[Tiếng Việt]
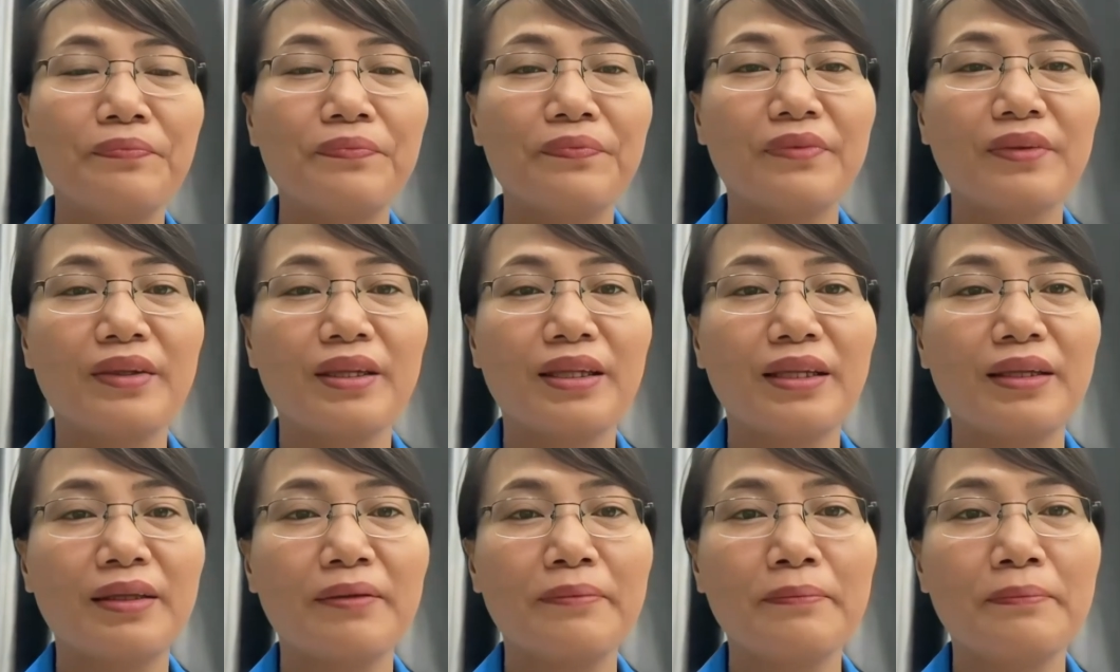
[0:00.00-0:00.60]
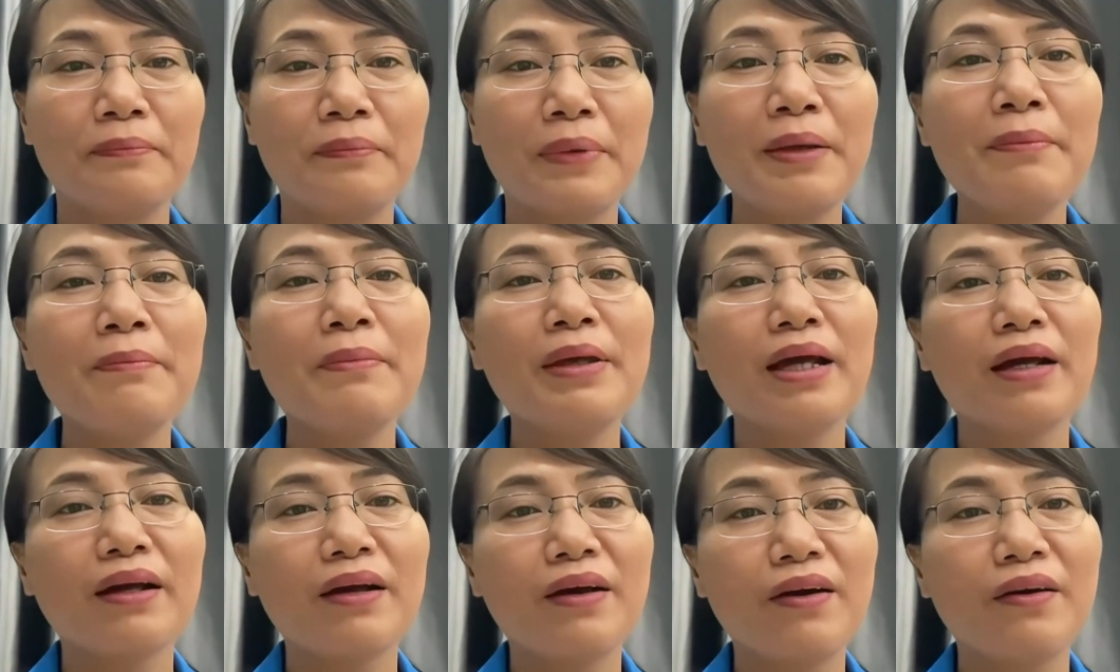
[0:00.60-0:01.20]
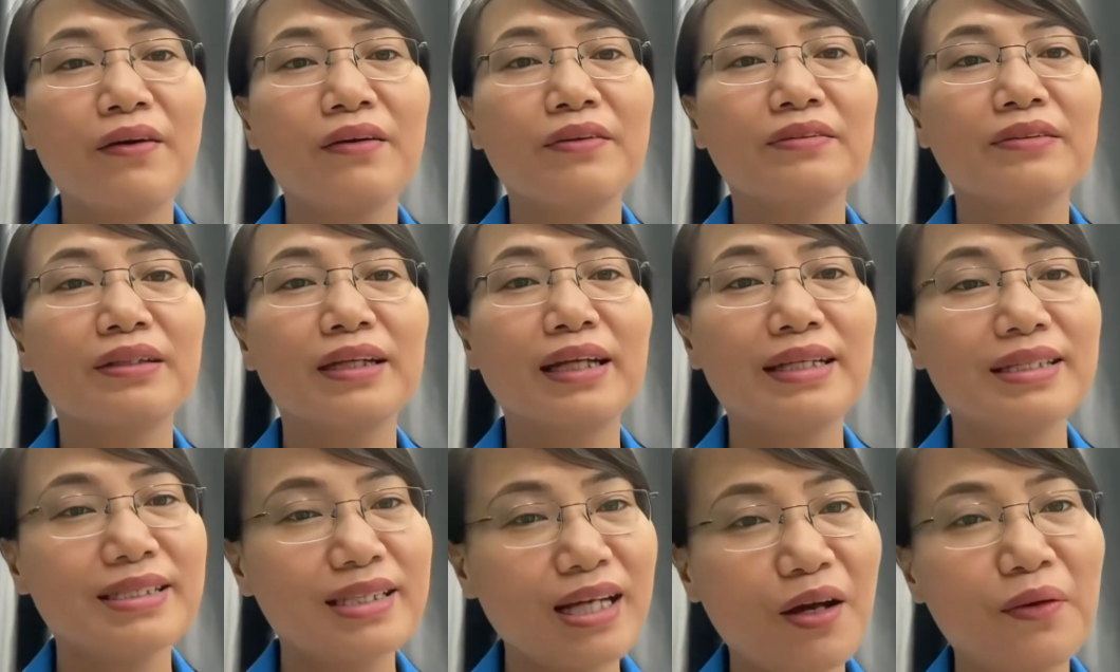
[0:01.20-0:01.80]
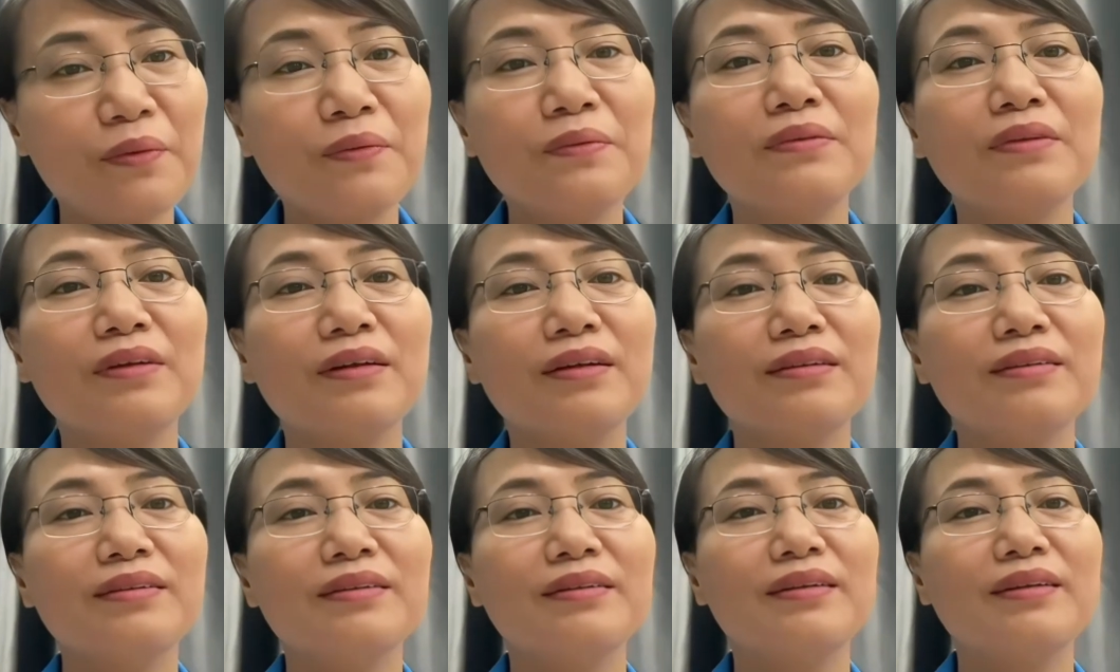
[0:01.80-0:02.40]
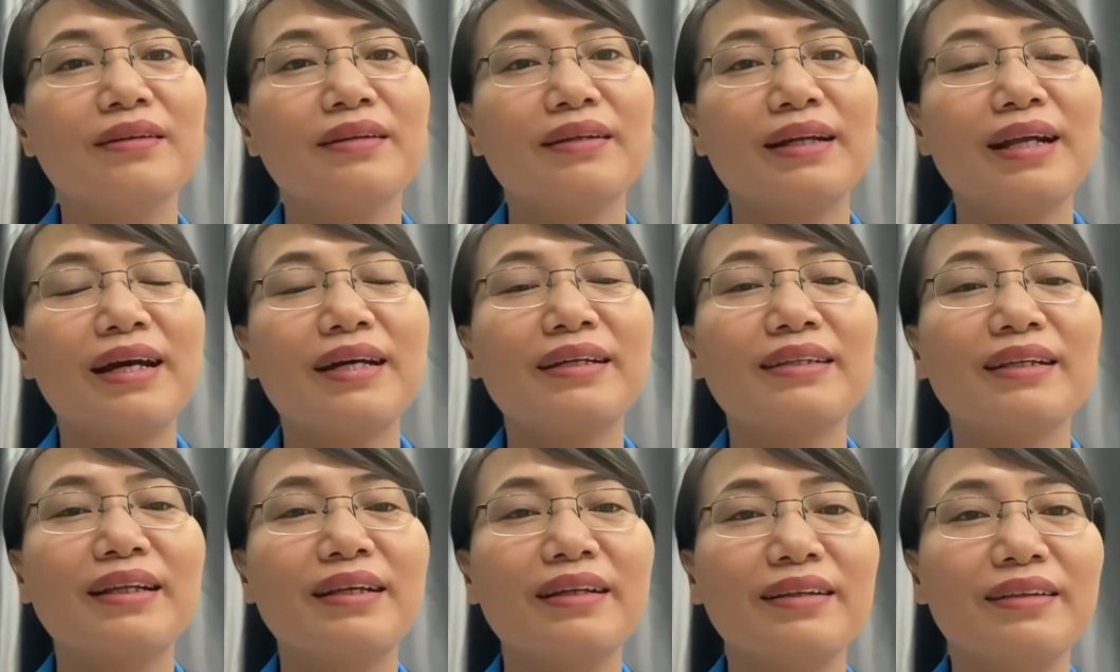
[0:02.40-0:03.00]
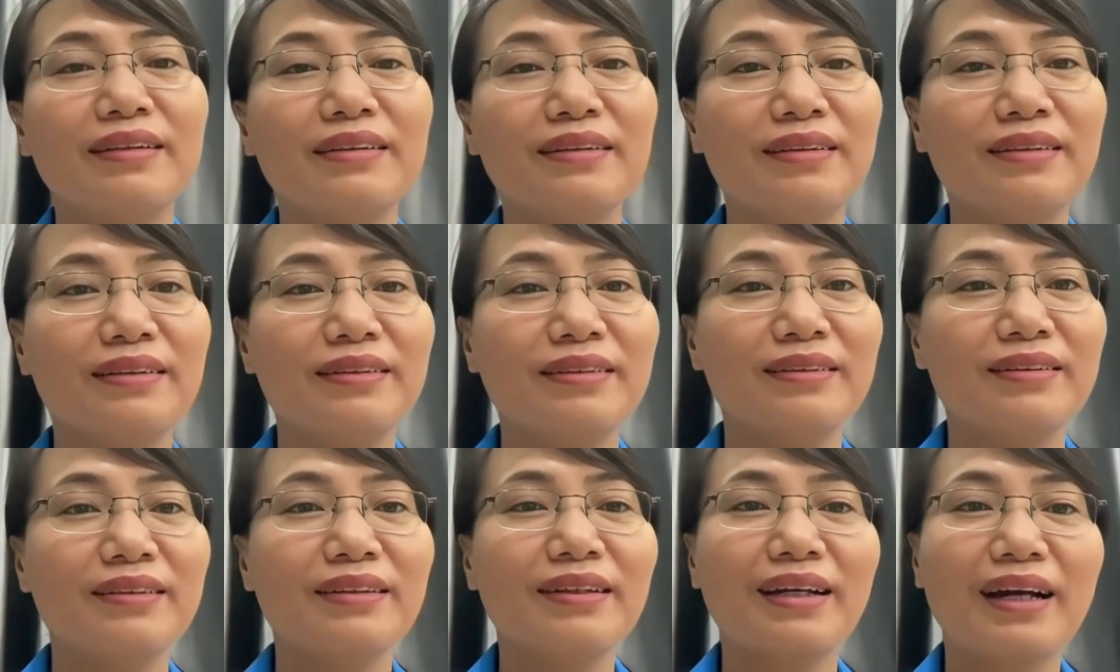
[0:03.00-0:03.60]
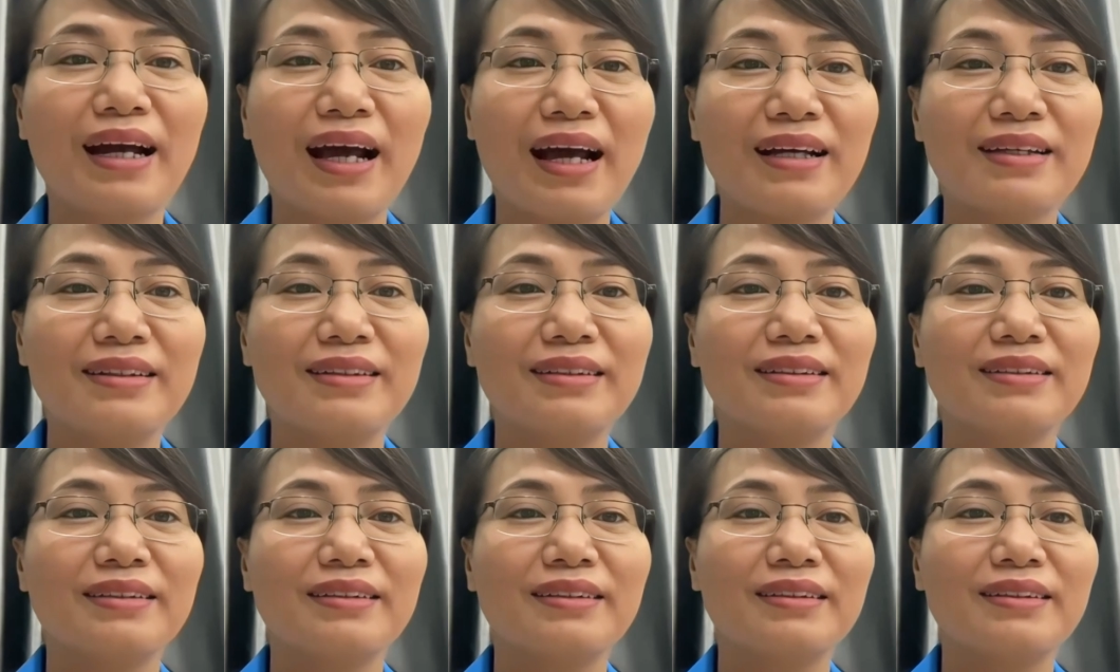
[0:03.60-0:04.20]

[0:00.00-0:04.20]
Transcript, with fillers: um, mấy mẹ con cả cháu nữa đang thì thực hành